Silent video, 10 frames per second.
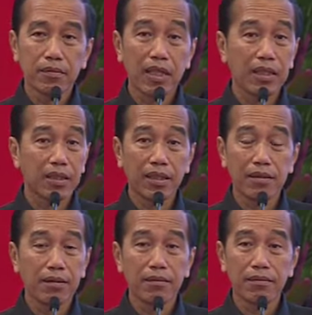Karena
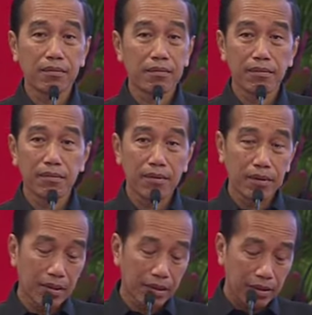
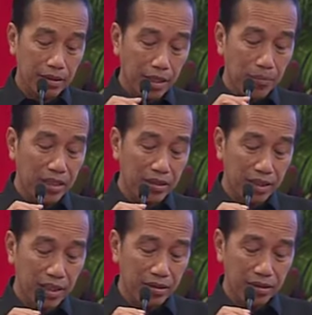
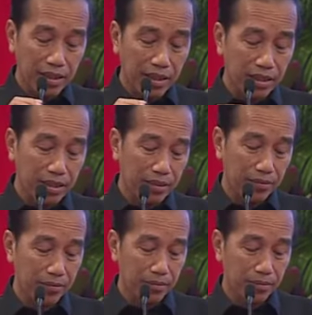ketidakpastian sekarang ini
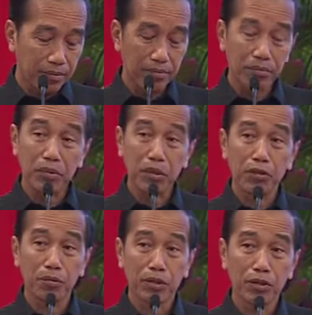
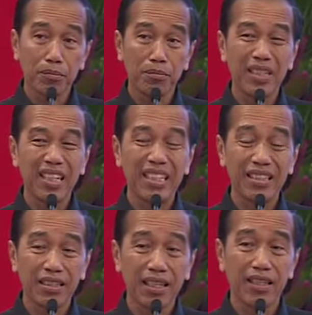betul-betul
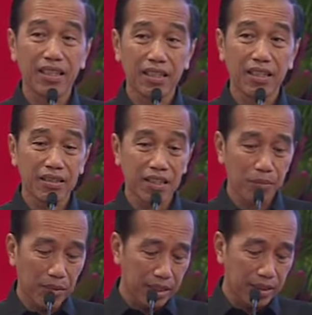mengintai kita
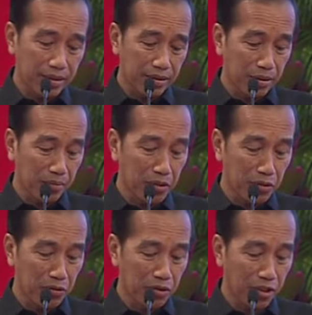setiap hari, setiap
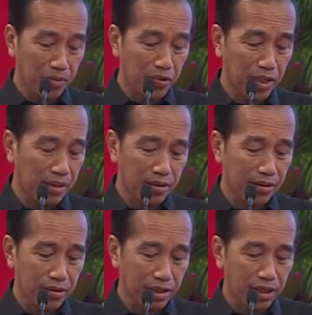minggu, setiap bulan.
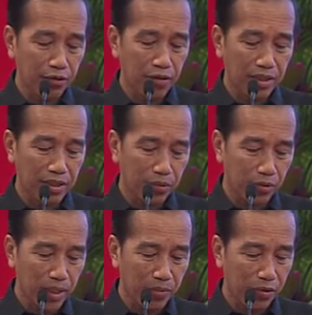Selalu ada
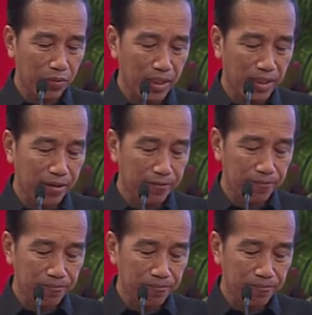perubahan-perubahan.